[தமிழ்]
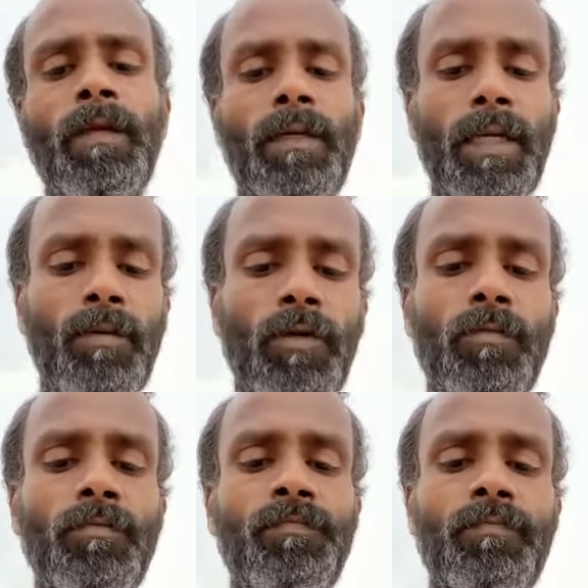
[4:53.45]
இது
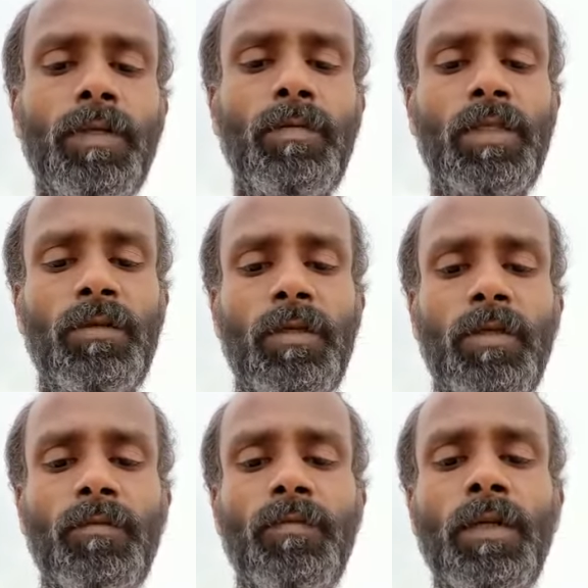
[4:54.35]
அனைவரும் பின்பற்ற
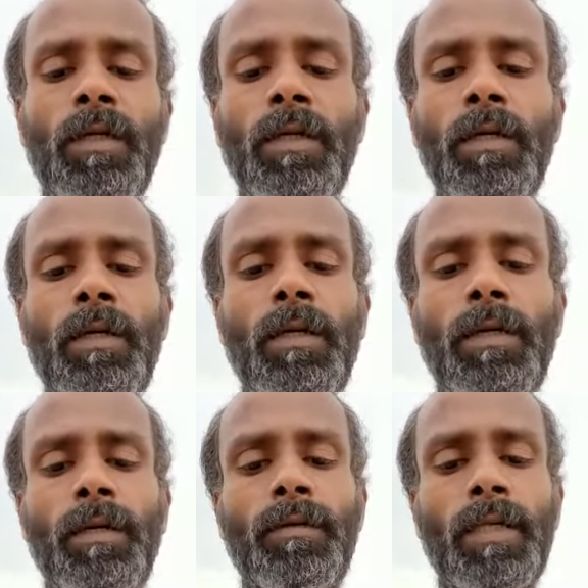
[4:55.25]
வேண்டும்
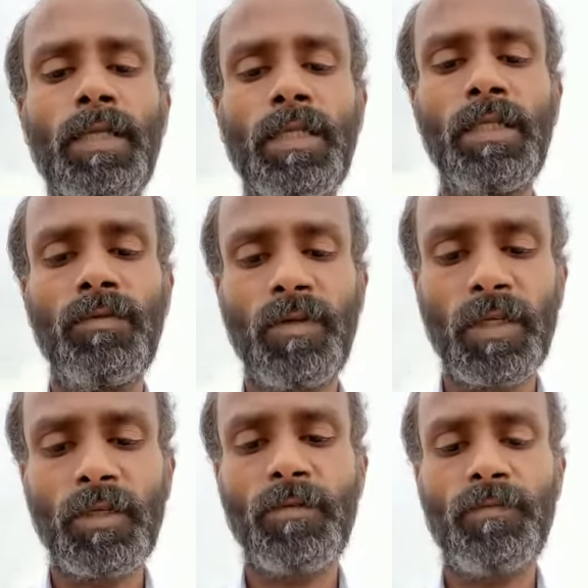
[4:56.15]
நன்றி
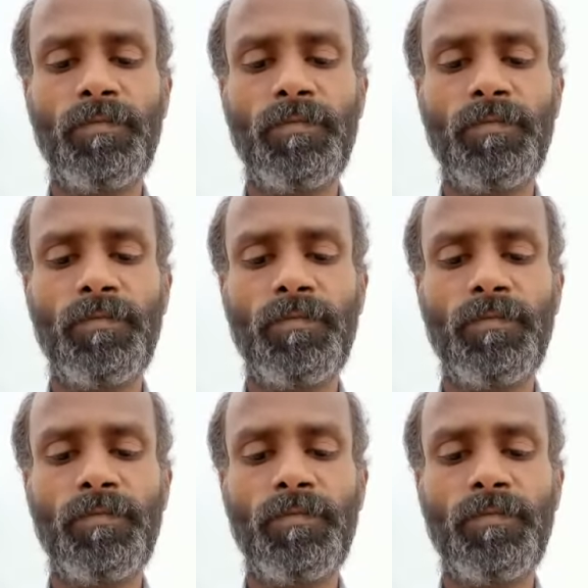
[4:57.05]
வணக்கம்